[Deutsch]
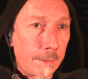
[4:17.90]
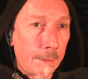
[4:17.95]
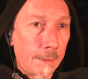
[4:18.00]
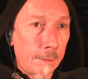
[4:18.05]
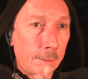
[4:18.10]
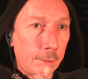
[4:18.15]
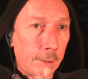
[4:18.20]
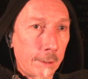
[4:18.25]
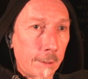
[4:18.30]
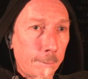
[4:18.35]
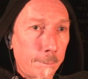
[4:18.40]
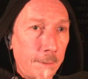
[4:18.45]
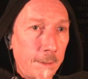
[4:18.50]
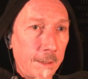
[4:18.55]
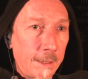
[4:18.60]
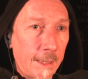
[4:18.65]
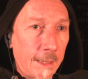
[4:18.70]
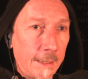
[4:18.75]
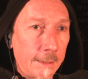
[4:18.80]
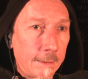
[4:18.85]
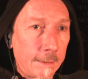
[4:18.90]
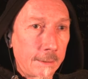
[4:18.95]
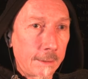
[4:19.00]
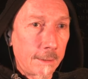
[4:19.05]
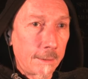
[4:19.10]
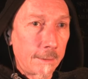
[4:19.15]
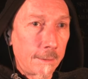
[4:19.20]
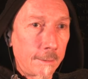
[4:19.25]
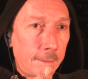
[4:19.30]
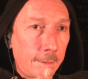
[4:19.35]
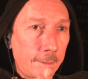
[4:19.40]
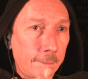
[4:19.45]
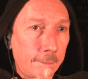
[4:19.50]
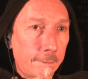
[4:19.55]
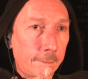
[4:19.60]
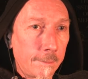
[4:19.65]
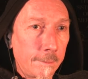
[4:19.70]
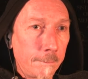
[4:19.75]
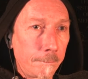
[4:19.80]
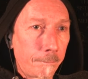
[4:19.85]
Schade, dass man nicht halten kann, die
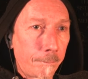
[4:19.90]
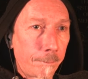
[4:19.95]
Taste.